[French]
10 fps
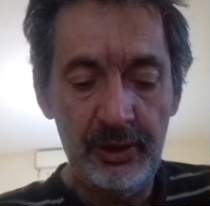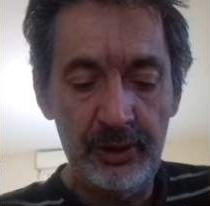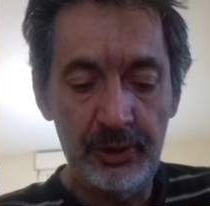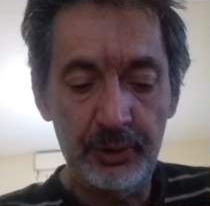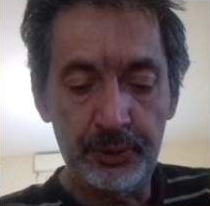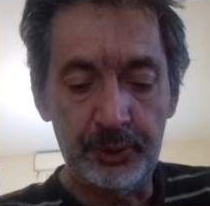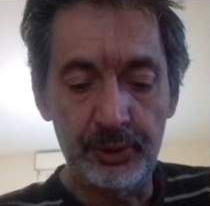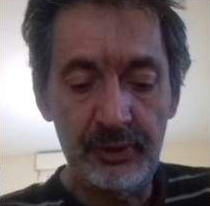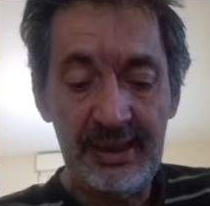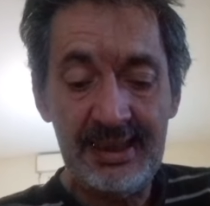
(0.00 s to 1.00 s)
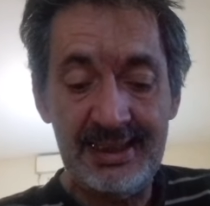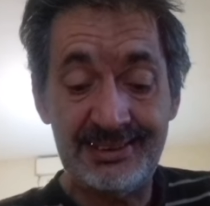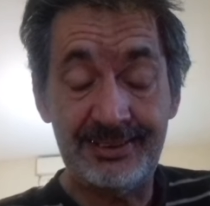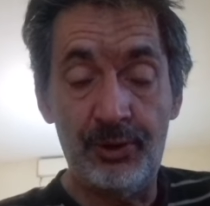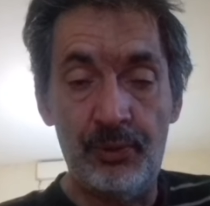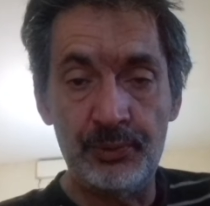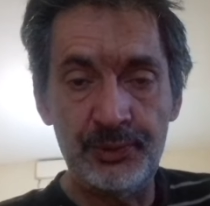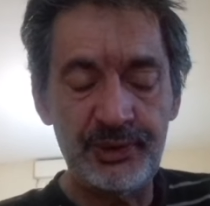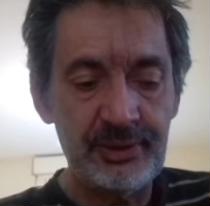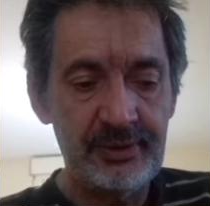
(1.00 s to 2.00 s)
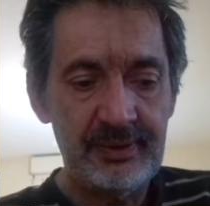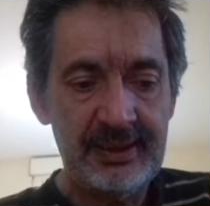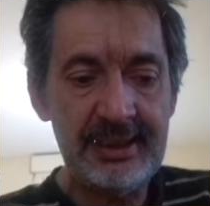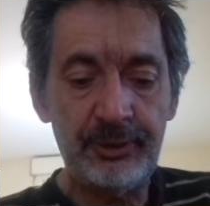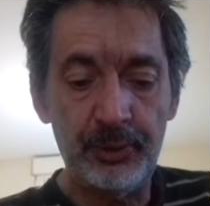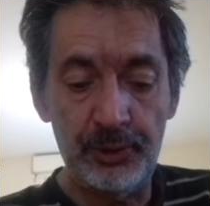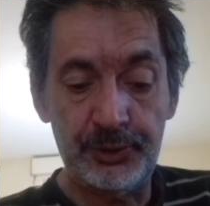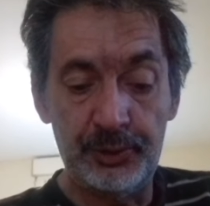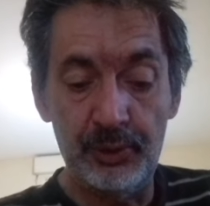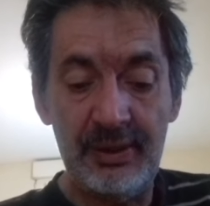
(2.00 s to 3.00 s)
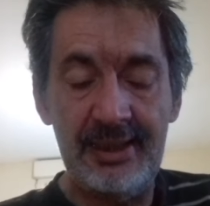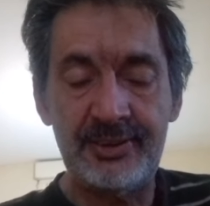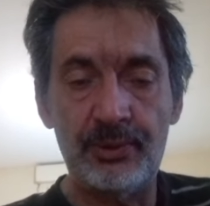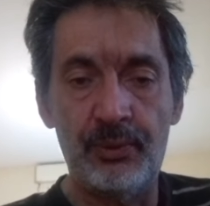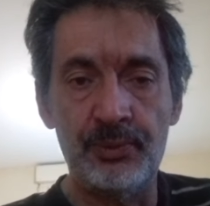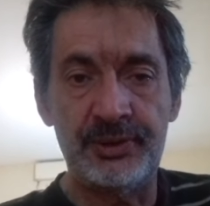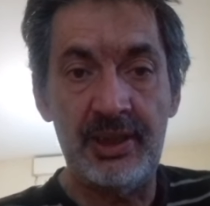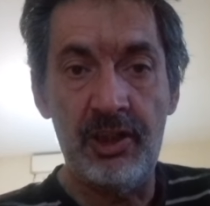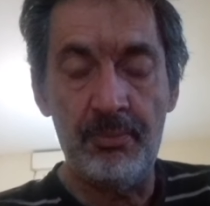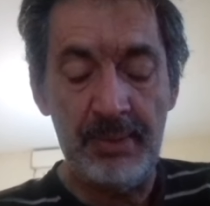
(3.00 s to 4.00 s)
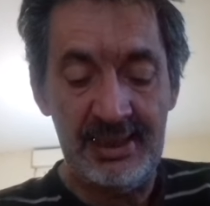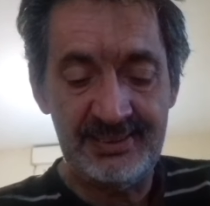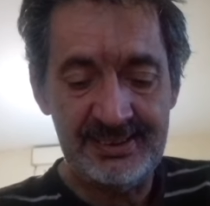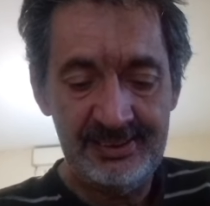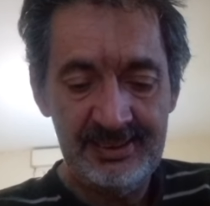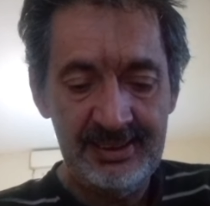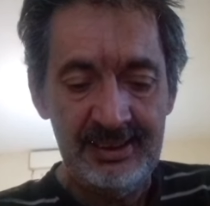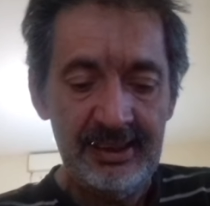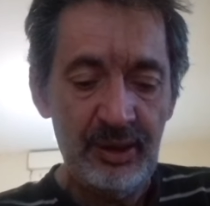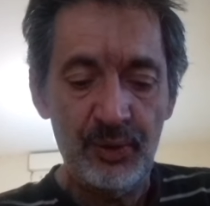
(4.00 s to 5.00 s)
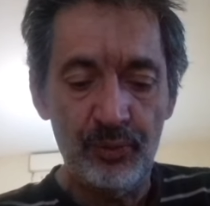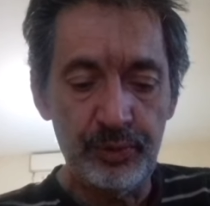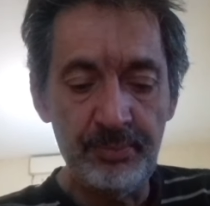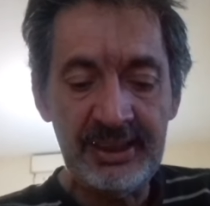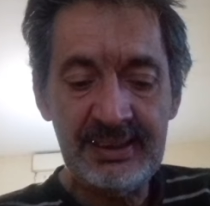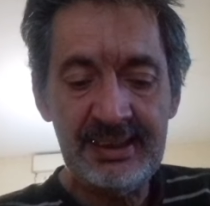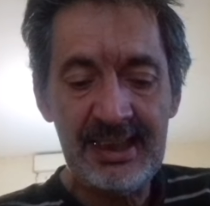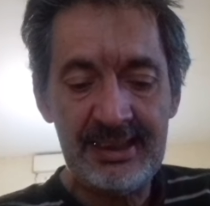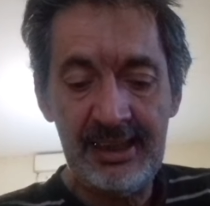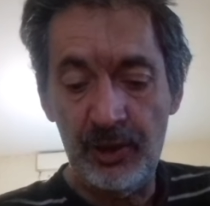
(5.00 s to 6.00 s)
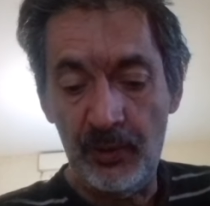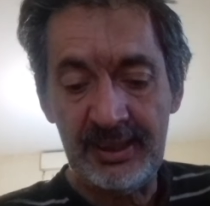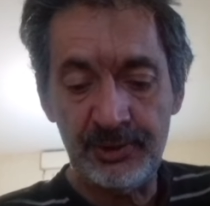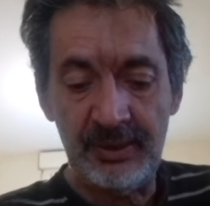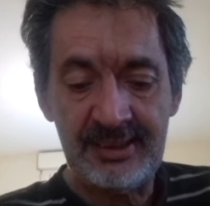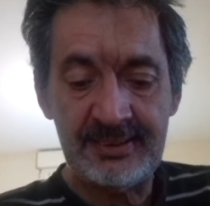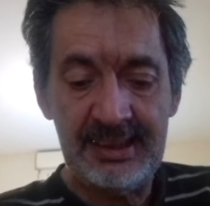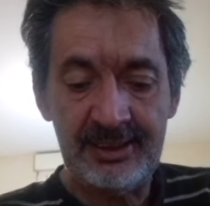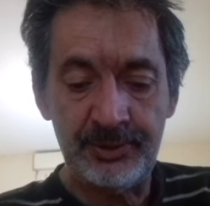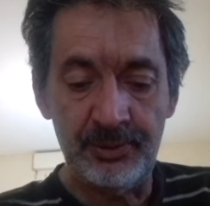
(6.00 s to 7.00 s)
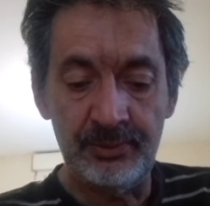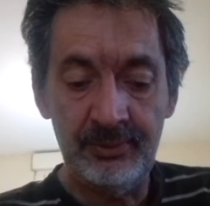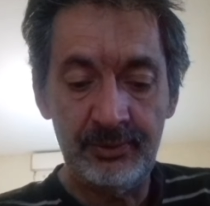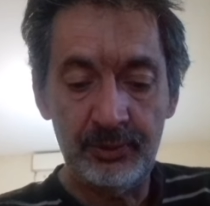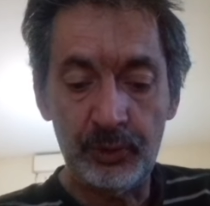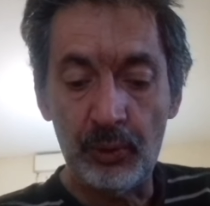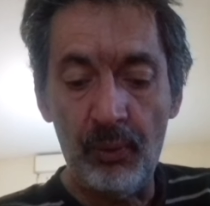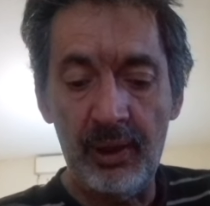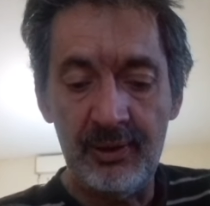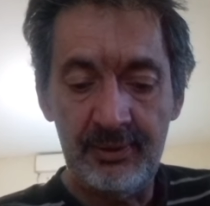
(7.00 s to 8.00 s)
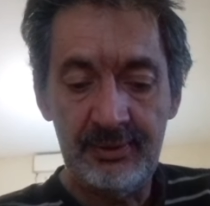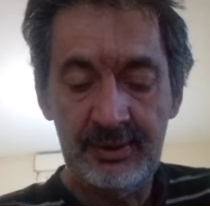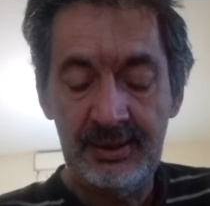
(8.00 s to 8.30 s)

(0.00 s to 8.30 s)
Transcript: 2, euh, As, 11, 14, 2, As, 11 en base. Vous mettez derrière le reste de la sélection 3,